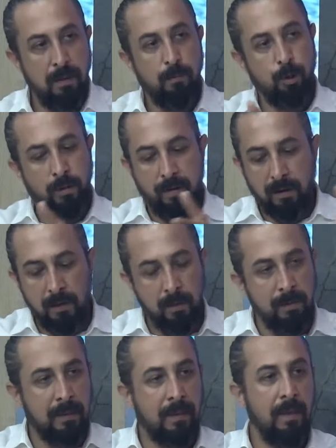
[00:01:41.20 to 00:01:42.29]
bütün evraklarıyla
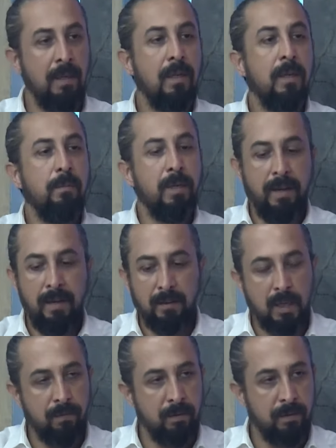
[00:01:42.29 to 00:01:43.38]
birlikte bir heyet
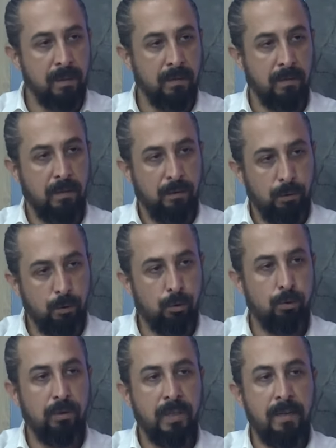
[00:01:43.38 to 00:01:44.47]
tarafından
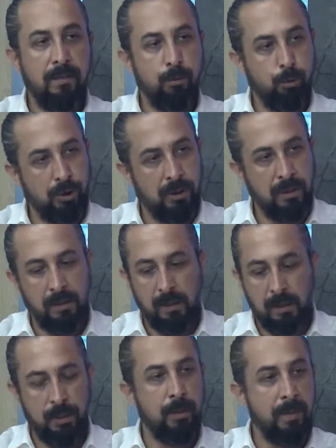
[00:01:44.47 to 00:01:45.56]
3 en az 3 kişilik
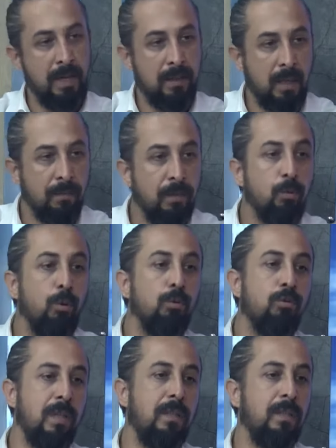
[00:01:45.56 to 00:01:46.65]
2 kişilik bir heyet tarafından
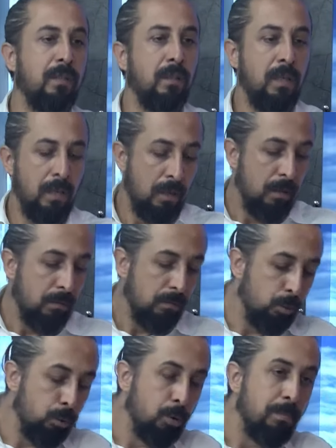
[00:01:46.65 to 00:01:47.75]
kontrol edilir.
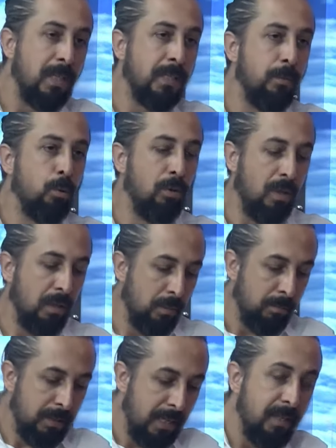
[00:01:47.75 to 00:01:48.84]
Uygun malzeme kullandın
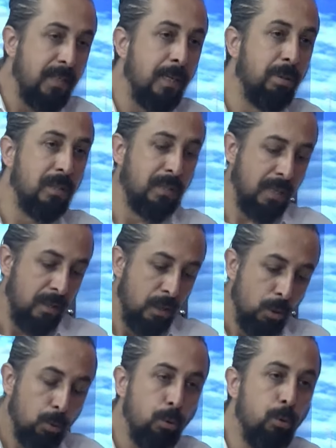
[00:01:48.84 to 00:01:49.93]
mı? Yerinde yapılırken
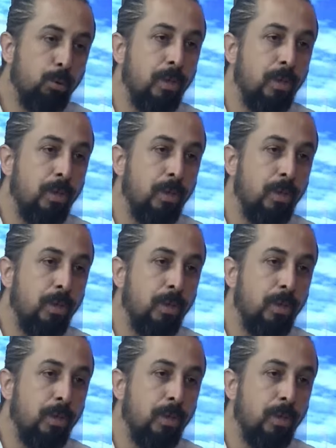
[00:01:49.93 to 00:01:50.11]
uygun